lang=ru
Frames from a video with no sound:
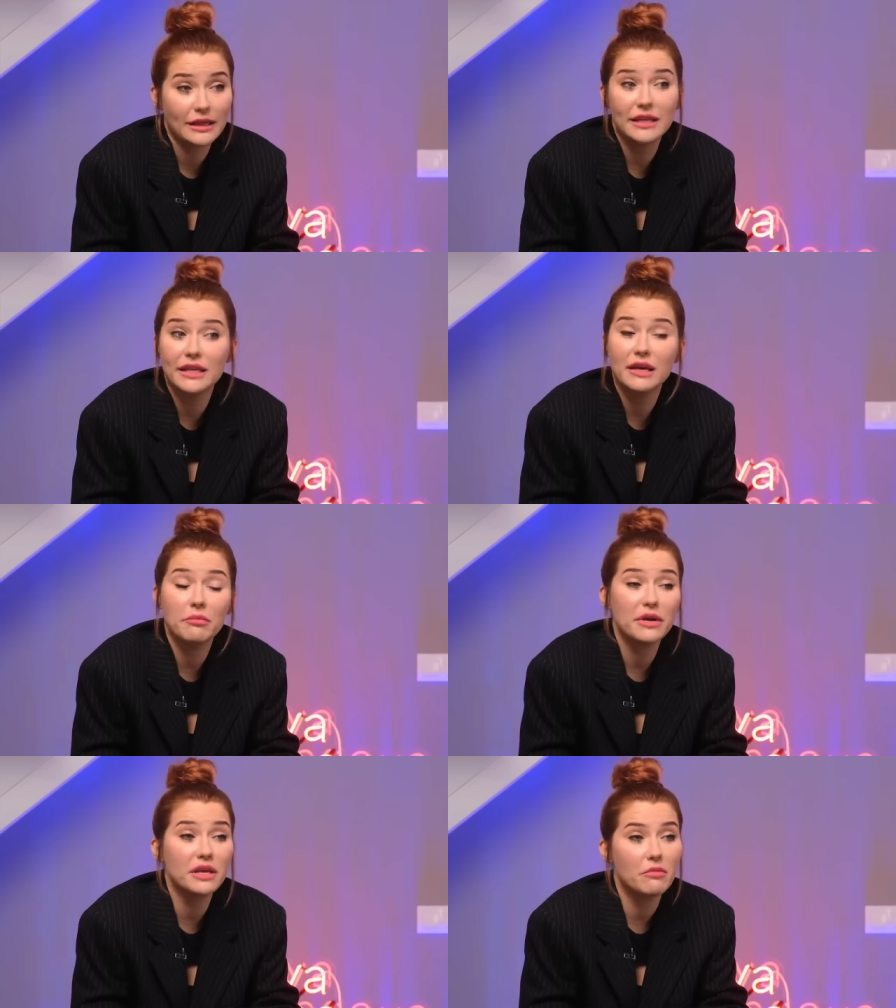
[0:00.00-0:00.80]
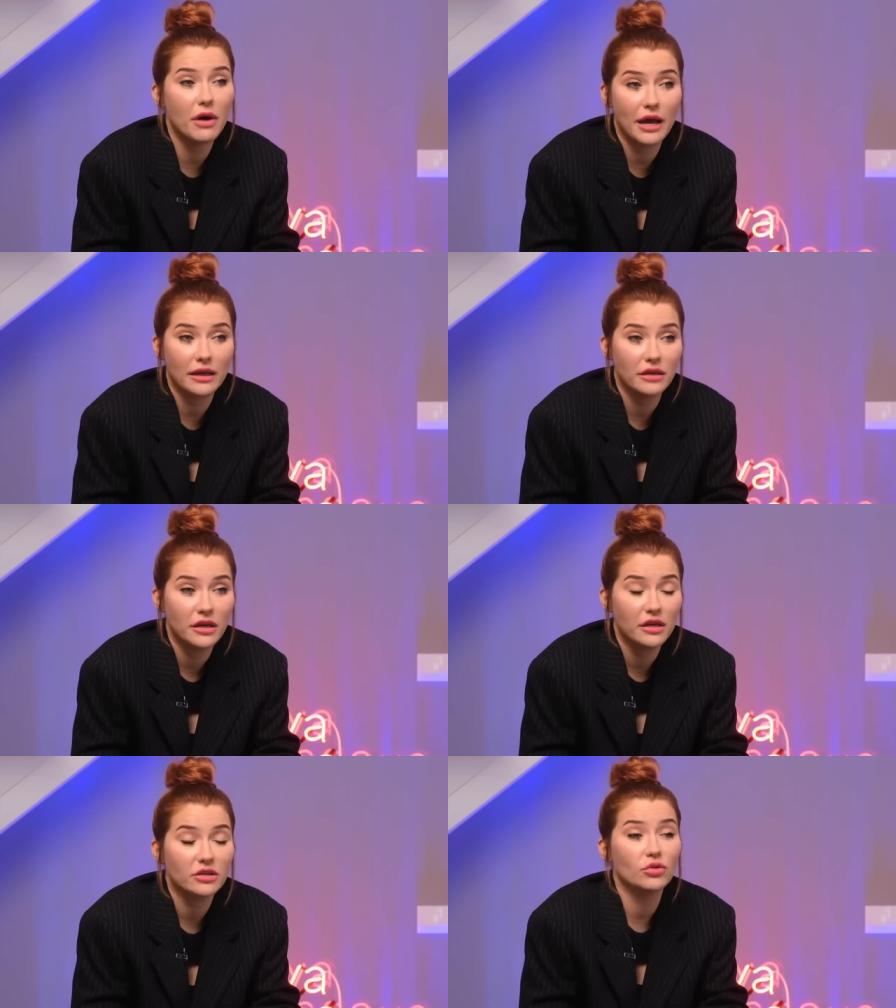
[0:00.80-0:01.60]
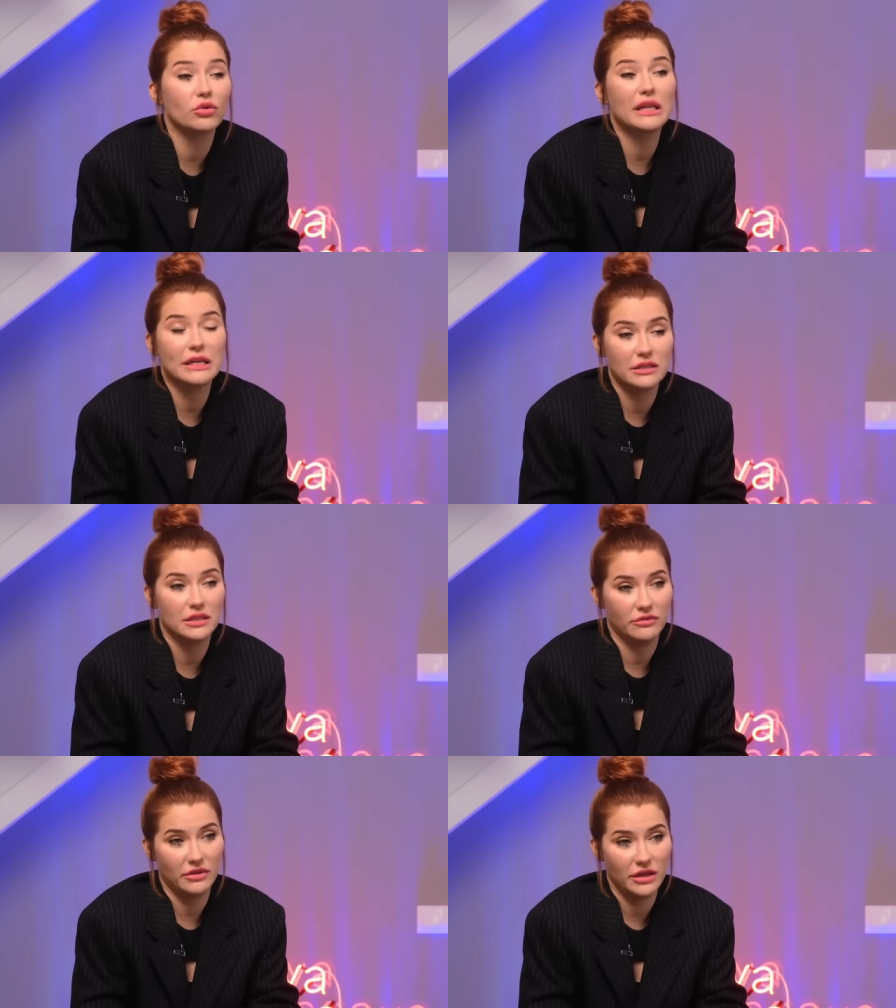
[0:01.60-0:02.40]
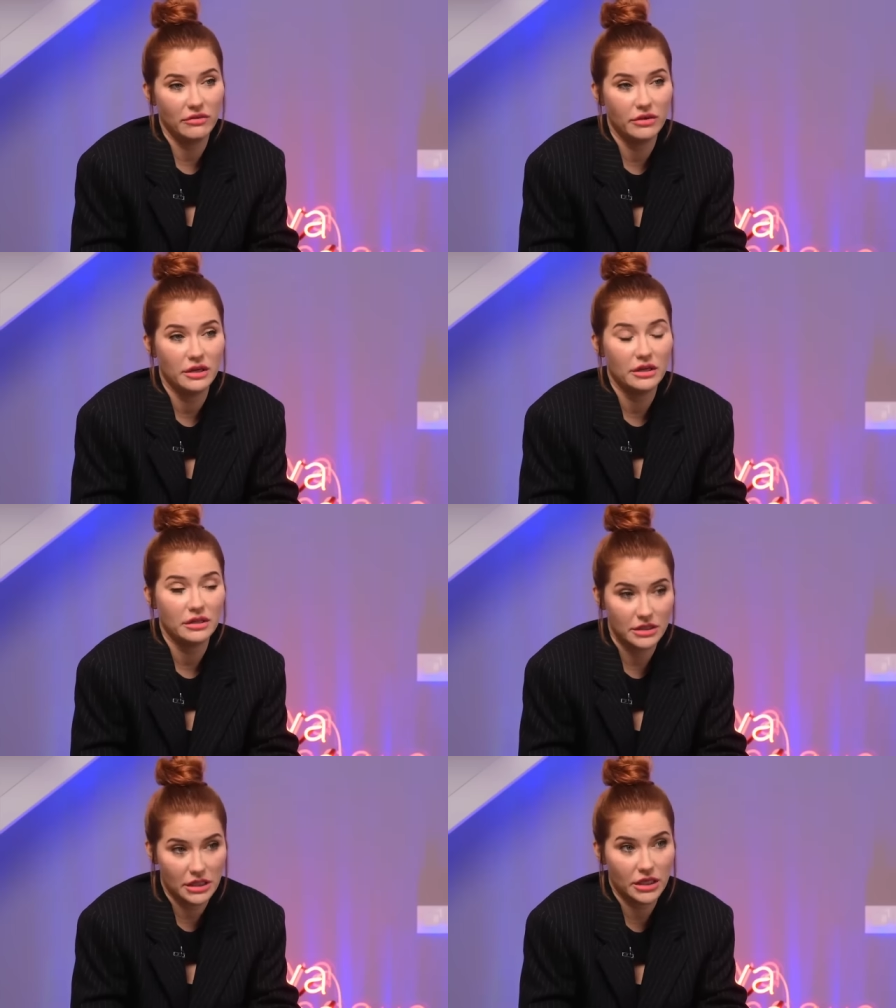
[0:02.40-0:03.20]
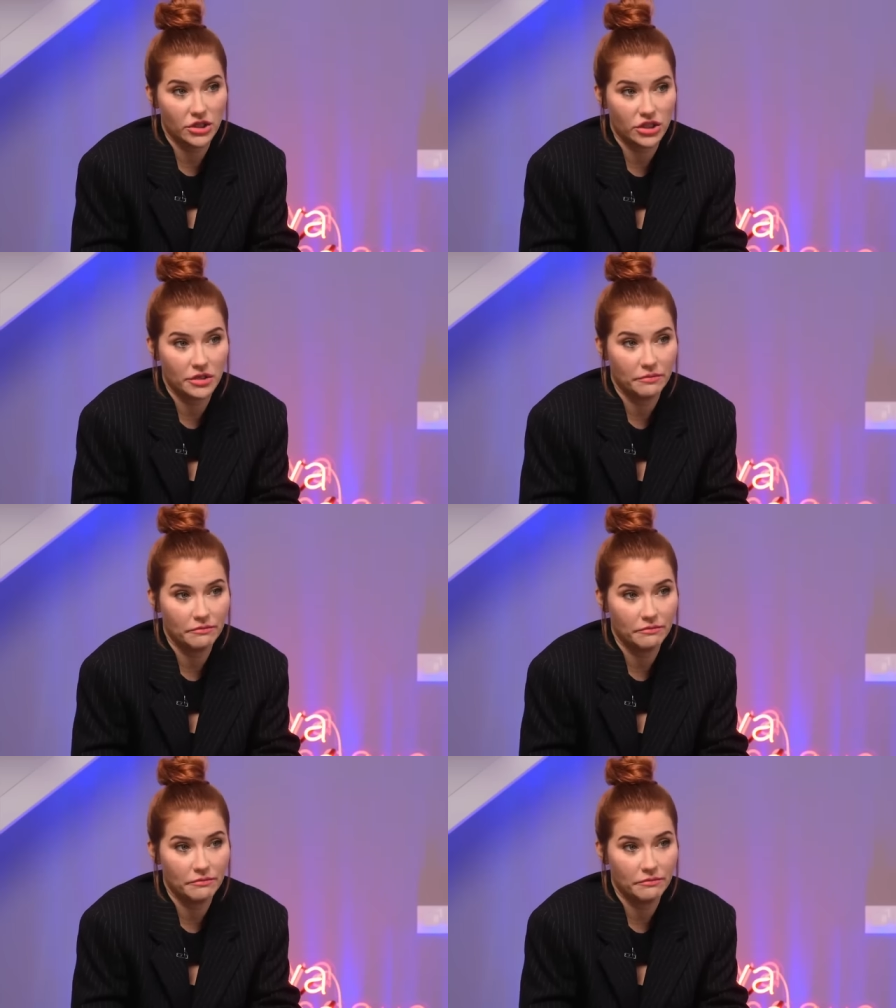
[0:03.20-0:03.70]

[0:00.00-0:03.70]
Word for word: Она не понимает, кто Настя Евлеева настоящая.